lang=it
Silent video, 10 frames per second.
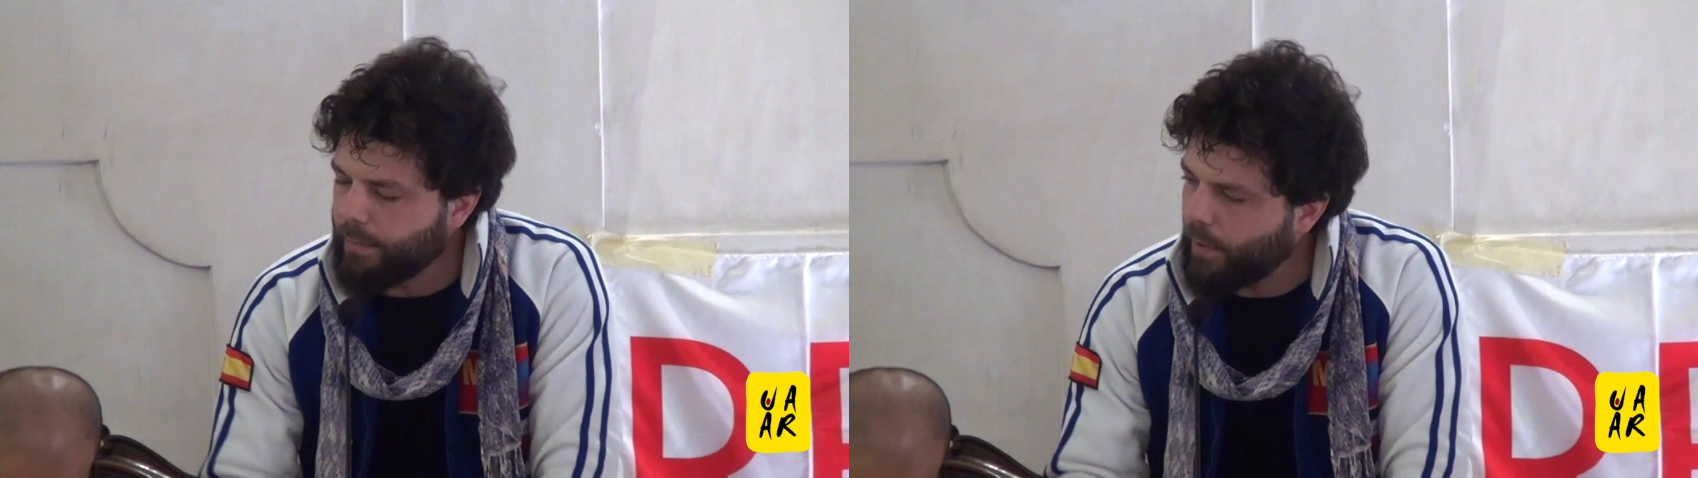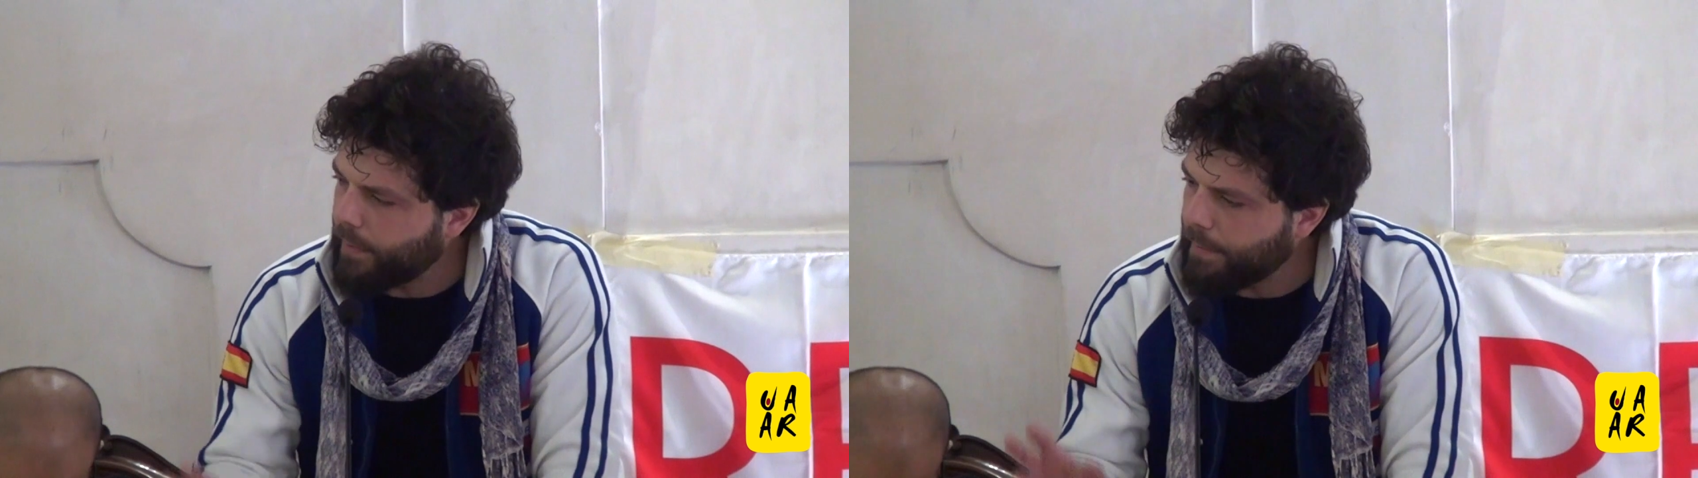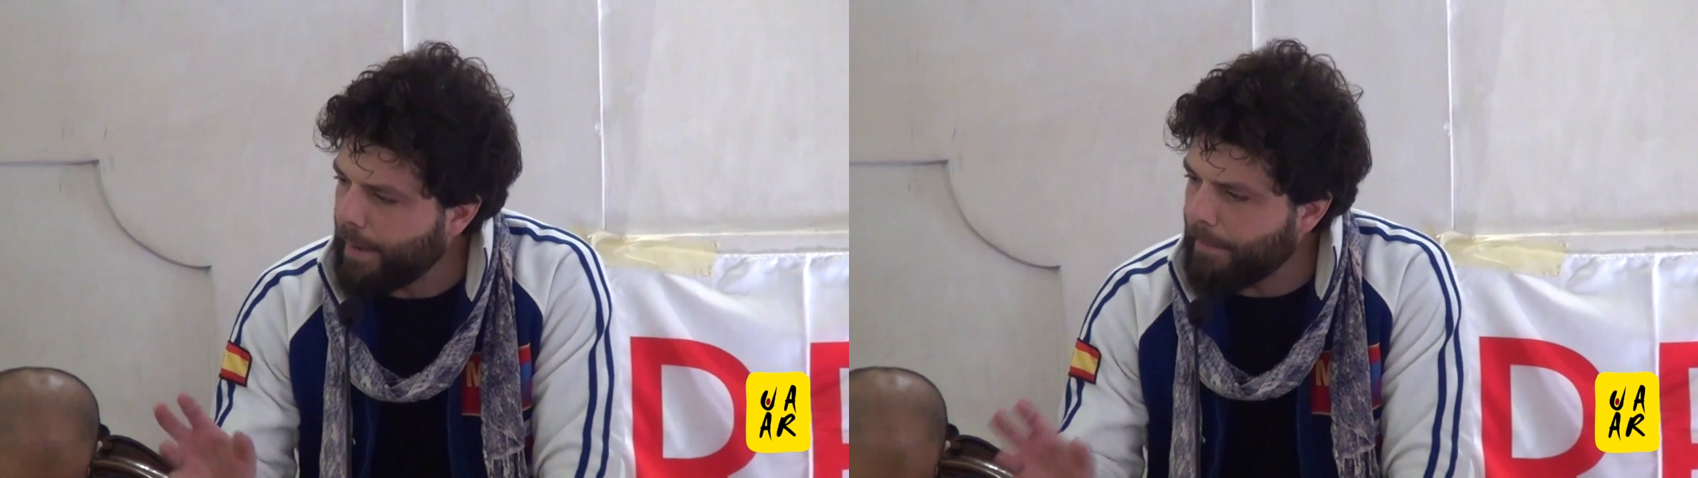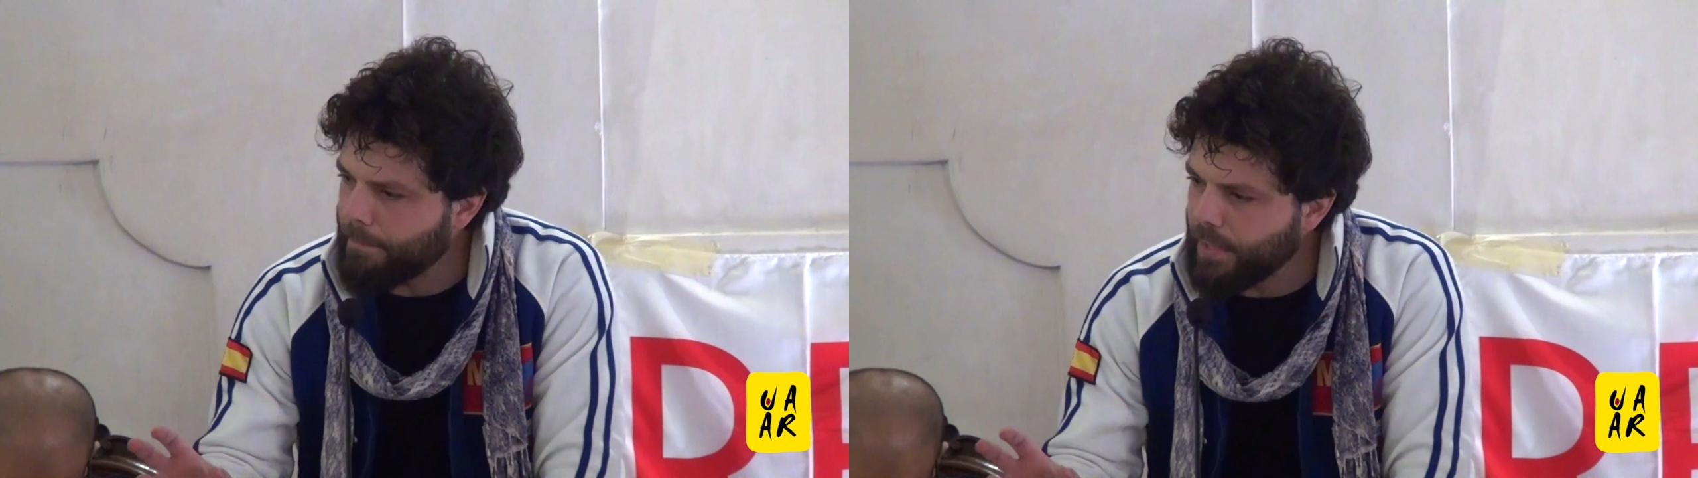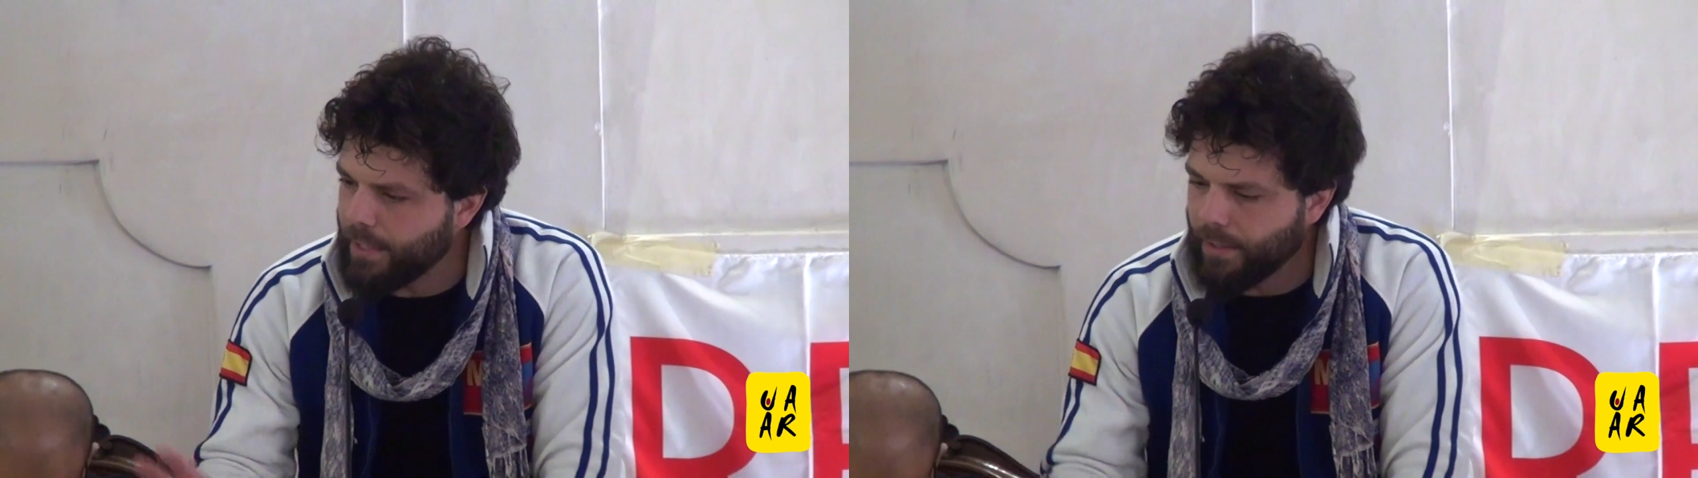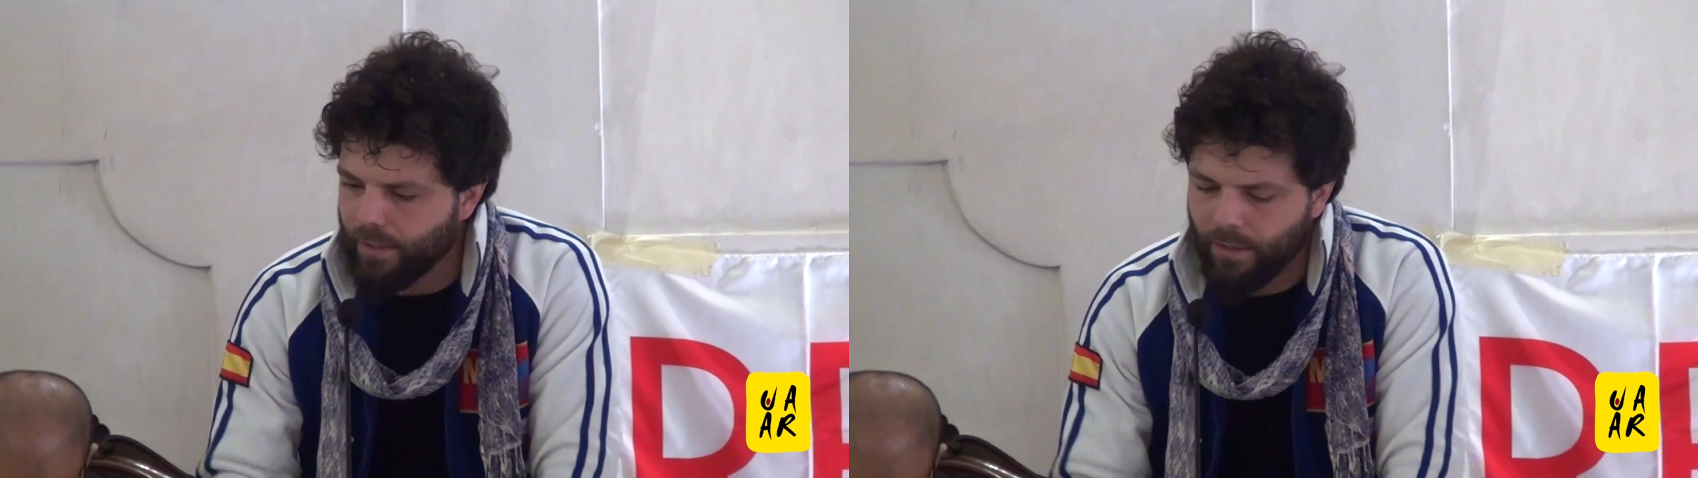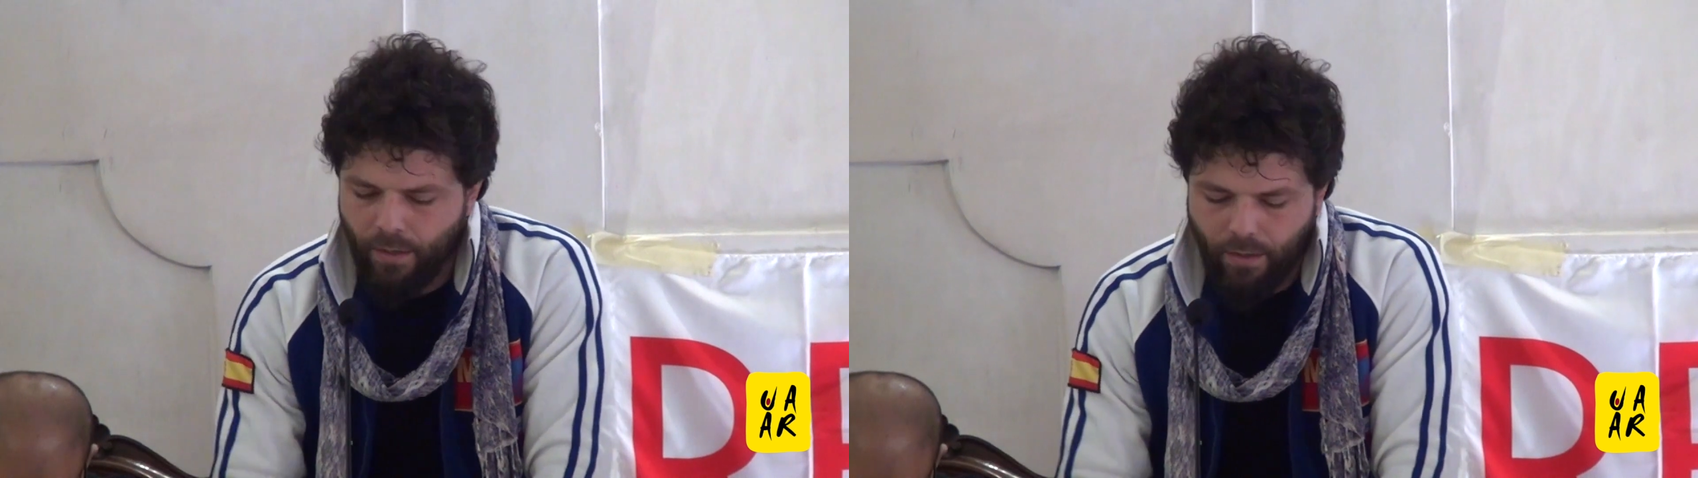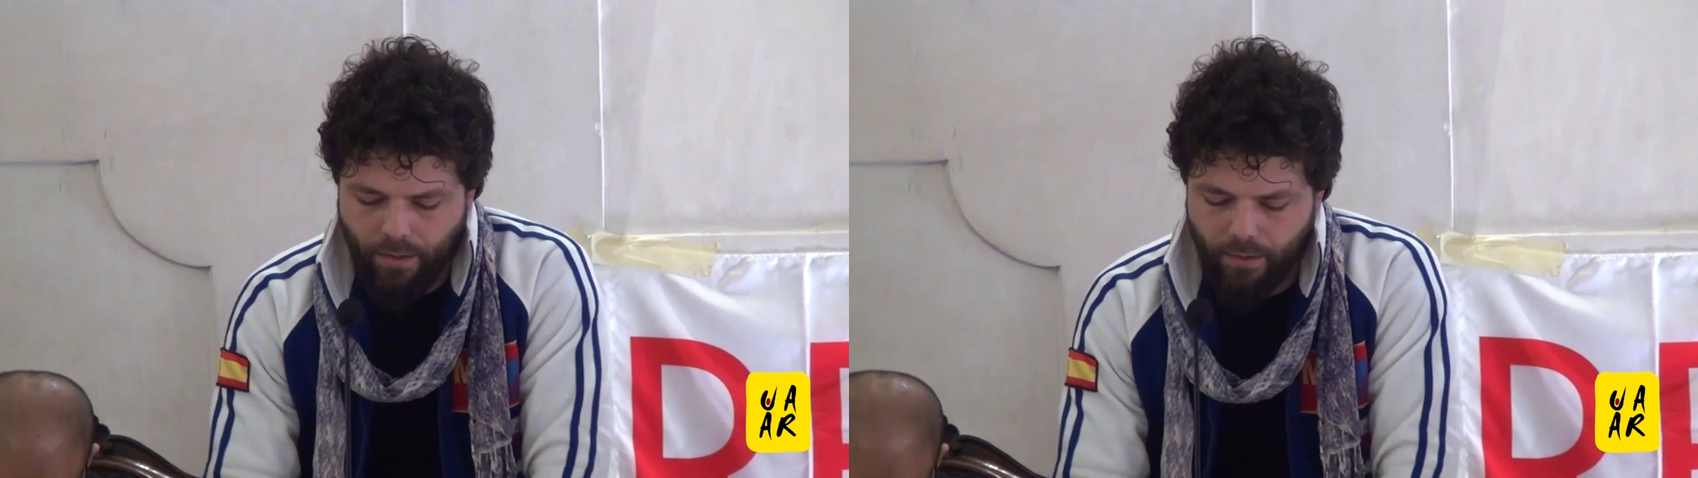i propri
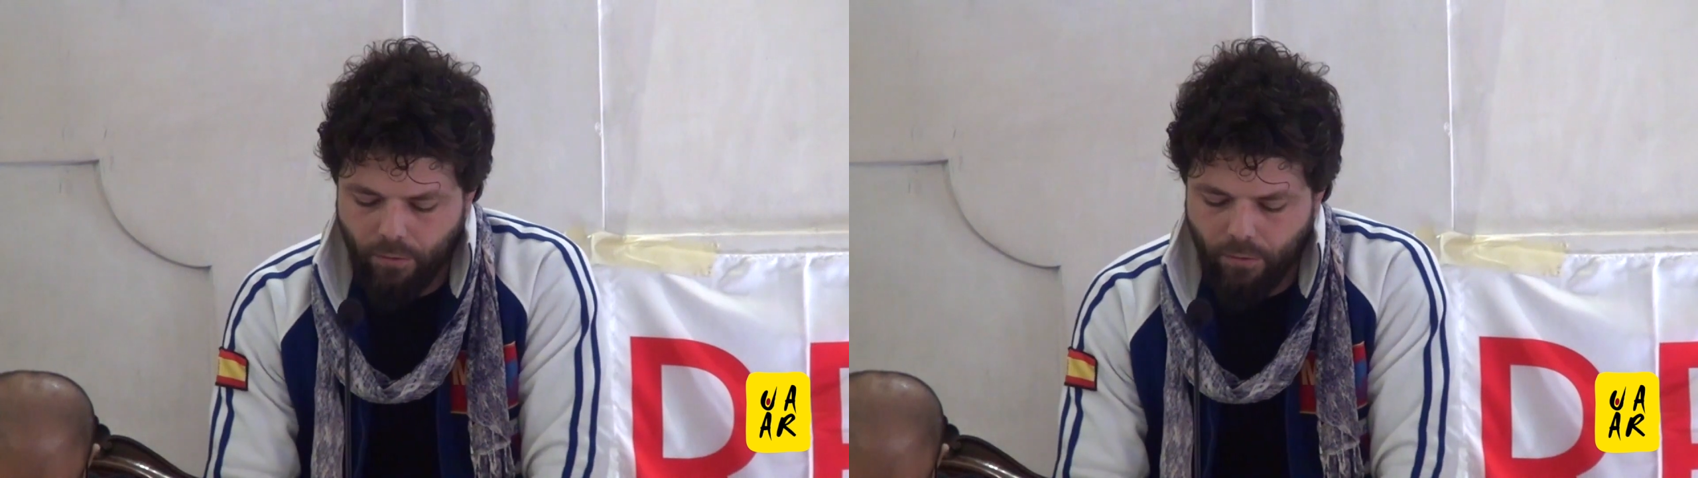bambini eh,